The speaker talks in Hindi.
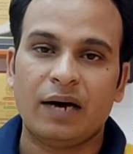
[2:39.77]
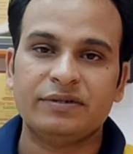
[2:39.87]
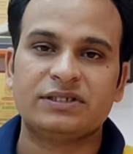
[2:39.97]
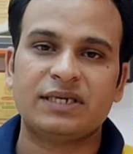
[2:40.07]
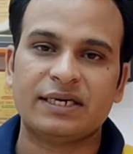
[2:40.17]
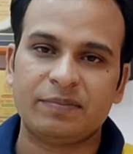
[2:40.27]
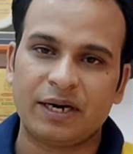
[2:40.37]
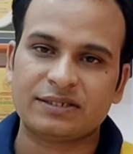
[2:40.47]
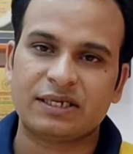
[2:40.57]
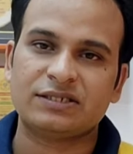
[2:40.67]
अब इससे आगे
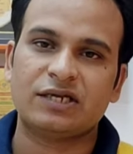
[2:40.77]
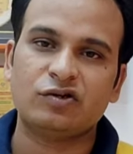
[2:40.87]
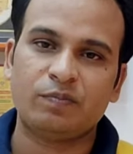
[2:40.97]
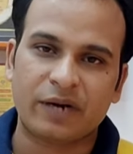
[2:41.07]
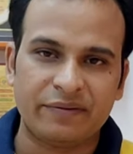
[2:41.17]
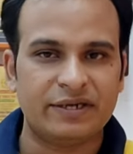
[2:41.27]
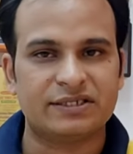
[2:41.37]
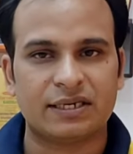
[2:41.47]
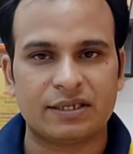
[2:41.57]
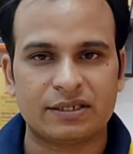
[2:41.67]
बात करें साथियों प्राइवेट
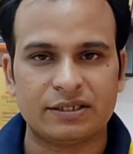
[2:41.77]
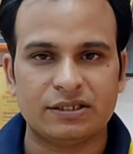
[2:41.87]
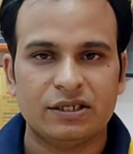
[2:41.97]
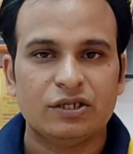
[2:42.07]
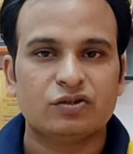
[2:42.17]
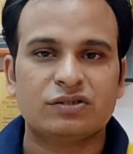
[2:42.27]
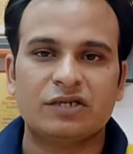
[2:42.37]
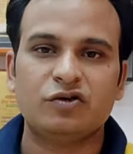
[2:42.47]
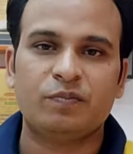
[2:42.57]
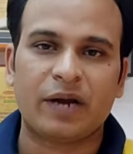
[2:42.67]
सेक्टर की तो
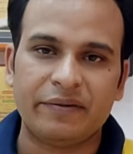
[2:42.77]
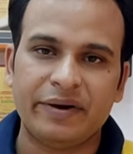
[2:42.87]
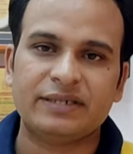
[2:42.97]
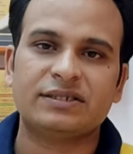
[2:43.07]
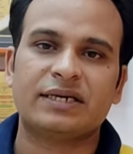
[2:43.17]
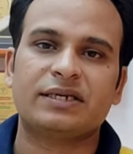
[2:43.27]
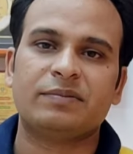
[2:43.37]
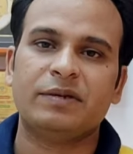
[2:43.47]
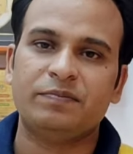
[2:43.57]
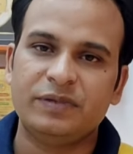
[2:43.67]
साथियों प्राइवेट सेक्टर
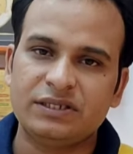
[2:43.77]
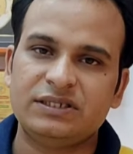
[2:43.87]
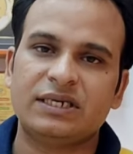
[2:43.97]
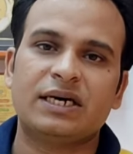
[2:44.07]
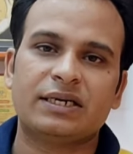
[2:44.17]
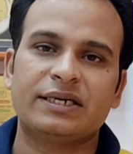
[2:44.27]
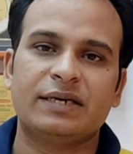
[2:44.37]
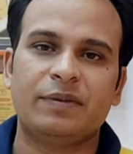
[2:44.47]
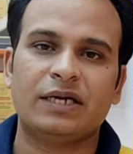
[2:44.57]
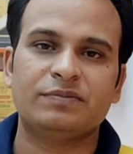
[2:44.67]
में बीसीए करने के
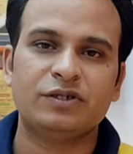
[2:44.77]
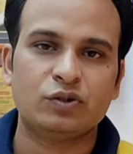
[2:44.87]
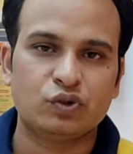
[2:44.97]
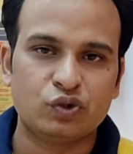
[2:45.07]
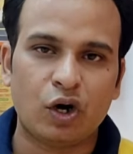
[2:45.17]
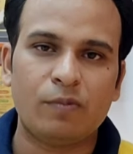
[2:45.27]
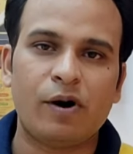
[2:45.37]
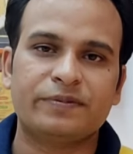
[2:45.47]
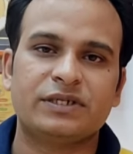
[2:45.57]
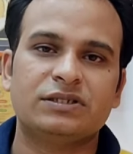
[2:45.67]
बाद में जो जॉब
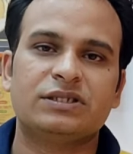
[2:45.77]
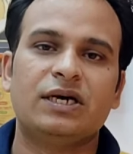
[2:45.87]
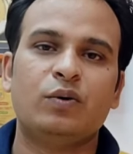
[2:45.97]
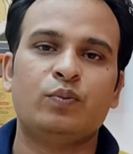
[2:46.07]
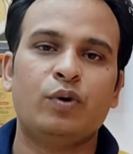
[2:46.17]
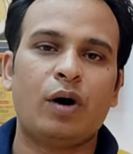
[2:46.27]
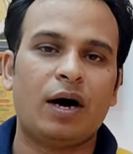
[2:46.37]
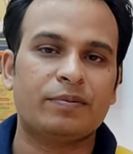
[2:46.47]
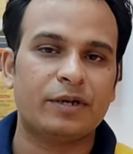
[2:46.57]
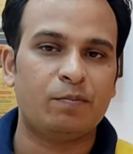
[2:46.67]
ऑप्शंस है वो
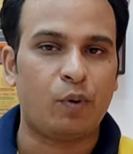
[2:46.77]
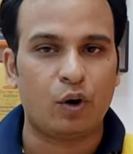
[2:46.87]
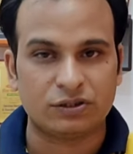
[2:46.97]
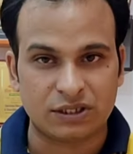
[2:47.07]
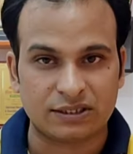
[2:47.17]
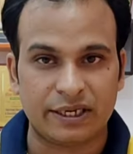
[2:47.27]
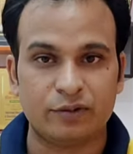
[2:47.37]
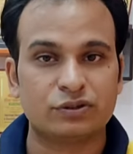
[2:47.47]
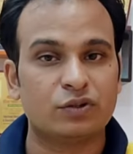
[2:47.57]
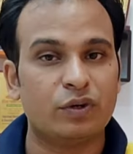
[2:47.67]
आपके बहुत ज्यादा हैं
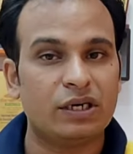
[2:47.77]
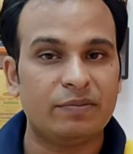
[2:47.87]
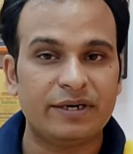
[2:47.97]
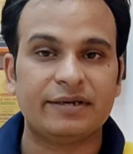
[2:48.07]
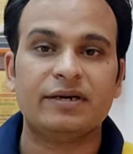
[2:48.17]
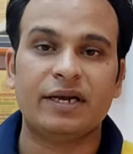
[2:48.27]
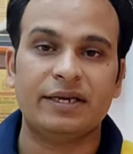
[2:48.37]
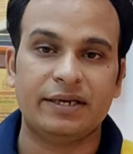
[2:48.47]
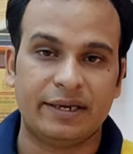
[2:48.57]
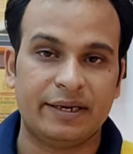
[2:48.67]
उसकी कोई लिमिट
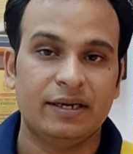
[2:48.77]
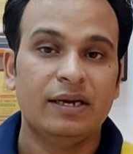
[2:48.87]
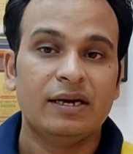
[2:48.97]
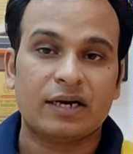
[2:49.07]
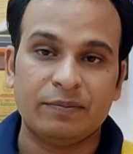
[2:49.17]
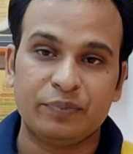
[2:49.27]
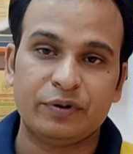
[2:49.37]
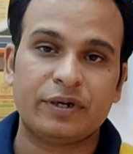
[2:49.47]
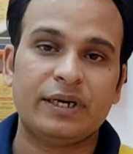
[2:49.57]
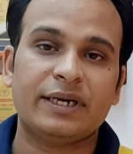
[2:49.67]
नहीं है
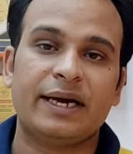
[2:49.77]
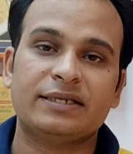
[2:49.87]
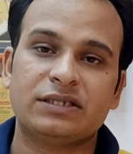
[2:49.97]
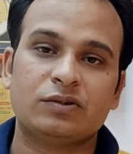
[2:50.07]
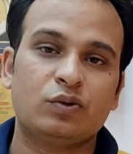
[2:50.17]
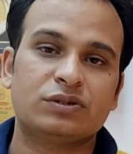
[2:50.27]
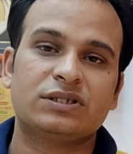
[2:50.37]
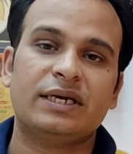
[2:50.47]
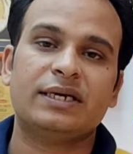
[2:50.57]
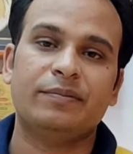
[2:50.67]
कंप्यूटर एक ऐसा
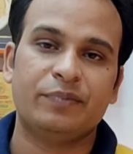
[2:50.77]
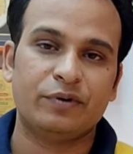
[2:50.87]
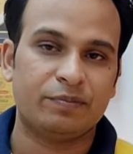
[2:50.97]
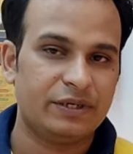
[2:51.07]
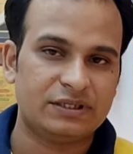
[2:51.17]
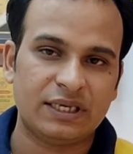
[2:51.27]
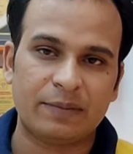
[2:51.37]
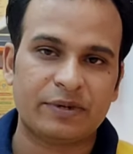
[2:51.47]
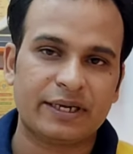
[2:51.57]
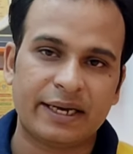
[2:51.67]
कोर्स है कंप्यूटर बीसीए
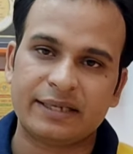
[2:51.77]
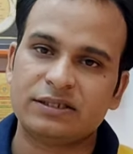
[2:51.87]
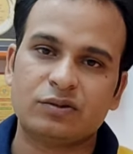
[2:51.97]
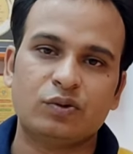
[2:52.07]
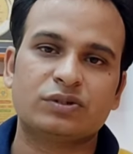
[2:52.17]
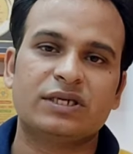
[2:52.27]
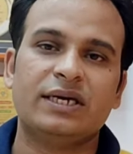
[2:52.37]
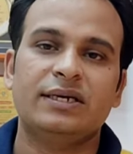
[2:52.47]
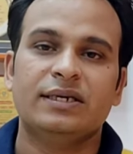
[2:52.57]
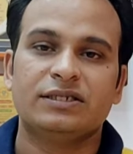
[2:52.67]
आपका एक ऐसा कोर्स
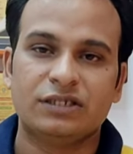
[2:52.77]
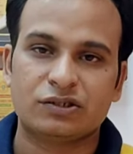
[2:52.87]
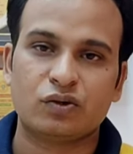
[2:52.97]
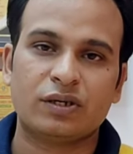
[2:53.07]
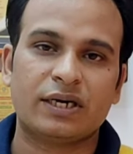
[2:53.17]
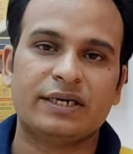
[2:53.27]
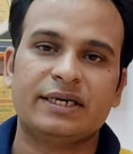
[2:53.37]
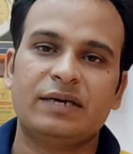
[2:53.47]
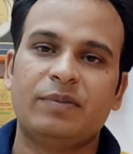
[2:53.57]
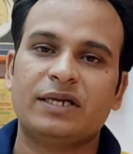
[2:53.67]
है जिसको करने
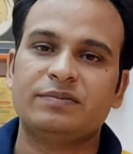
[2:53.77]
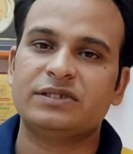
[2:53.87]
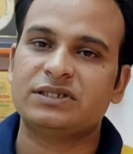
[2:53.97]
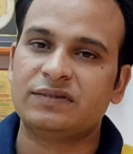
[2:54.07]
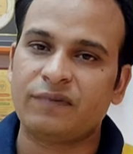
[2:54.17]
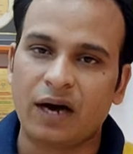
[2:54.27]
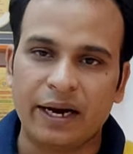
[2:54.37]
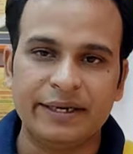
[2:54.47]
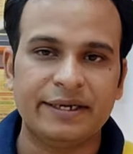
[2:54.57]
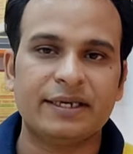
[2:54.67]
के बाद में सिर्फ
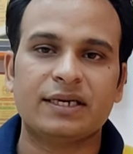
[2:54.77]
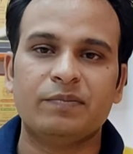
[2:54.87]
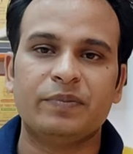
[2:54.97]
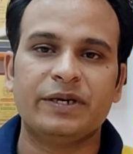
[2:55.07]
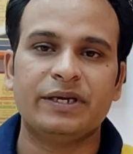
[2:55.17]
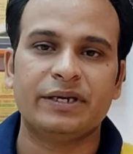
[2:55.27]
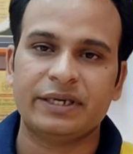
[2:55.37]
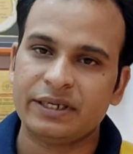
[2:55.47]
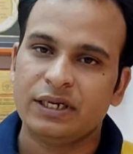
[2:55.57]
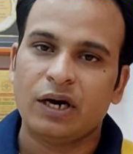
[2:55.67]
आईटी की कंपनी ही
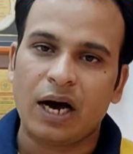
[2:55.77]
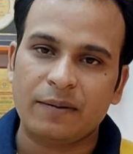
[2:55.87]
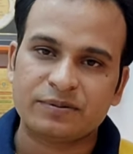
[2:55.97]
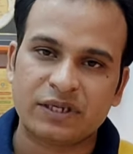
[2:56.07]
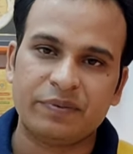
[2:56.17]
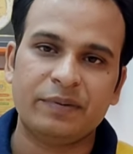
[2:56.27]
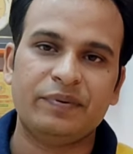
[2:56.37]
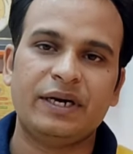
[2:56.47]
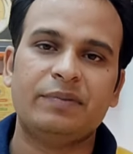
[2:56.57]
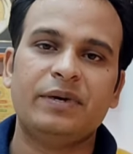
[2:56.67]
नहीं आप सभी
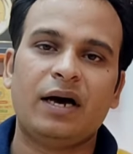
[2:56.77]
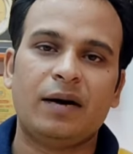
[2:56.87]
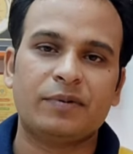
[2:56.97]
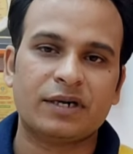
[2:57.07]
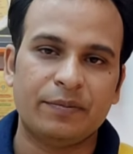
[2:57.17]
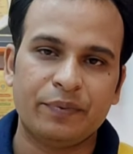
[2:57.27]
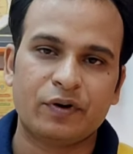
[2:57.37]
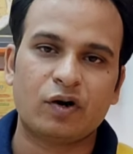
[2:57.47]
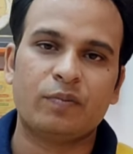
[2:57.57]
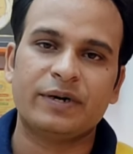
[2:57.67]
फील्ड में आपको
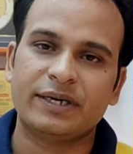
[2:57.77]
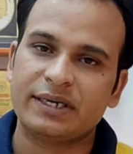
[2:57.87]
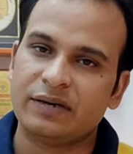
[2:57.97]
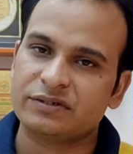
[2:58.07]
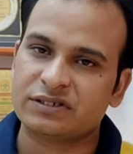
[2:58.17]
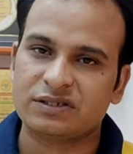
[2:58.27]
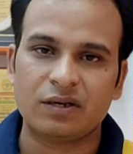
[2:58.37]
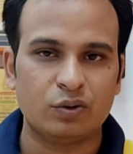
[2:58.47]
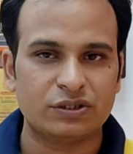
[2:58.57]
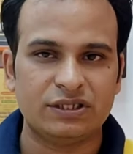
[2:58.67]
कंप्यूटर ऑपरेटर की आवश्यकता
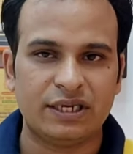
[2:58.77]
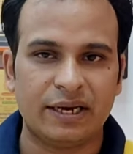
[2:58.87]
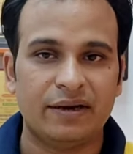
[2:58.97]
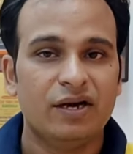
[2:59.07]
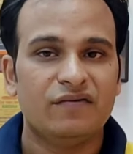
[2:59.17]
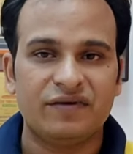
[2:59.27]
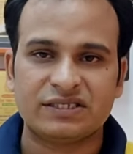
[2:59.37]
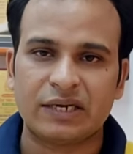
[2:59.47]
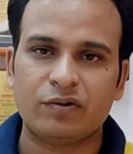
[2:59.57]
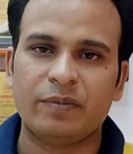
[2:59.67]
होती है फिर
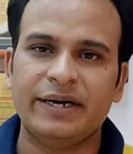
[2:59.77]
चाहे वो